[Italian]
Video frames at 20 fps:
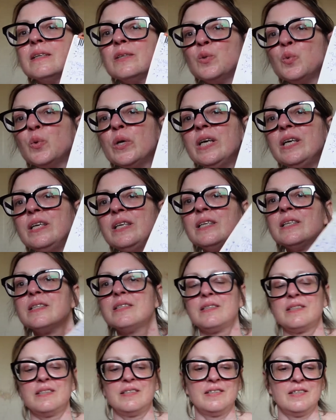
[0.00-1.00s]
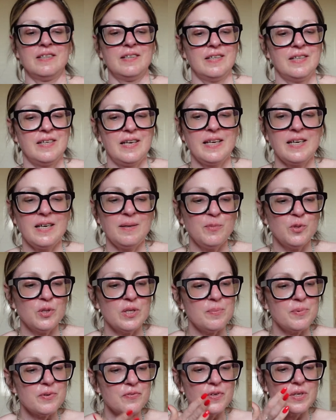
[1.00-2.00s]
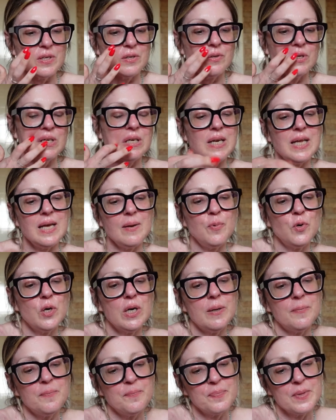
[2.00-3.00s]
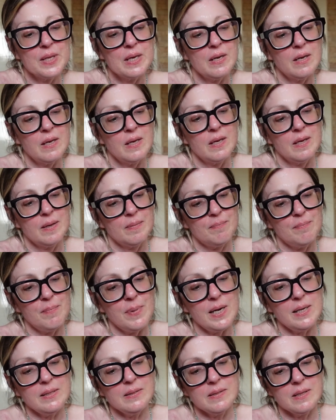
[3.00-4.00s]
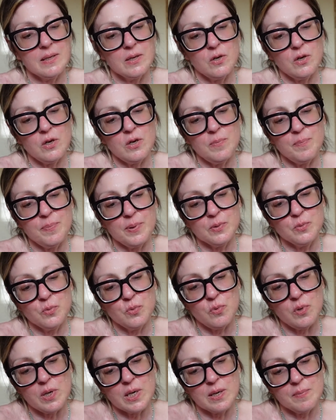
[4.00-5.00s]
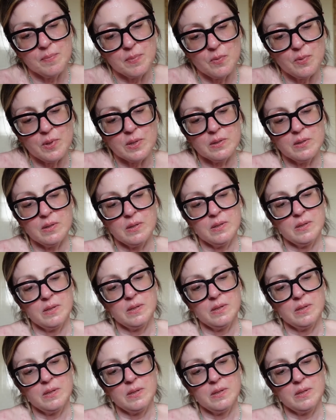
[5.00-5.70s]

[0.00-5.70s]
Twinings era il mio tè preferito dell'epoca. Basta, è colpa tua che mi guardi.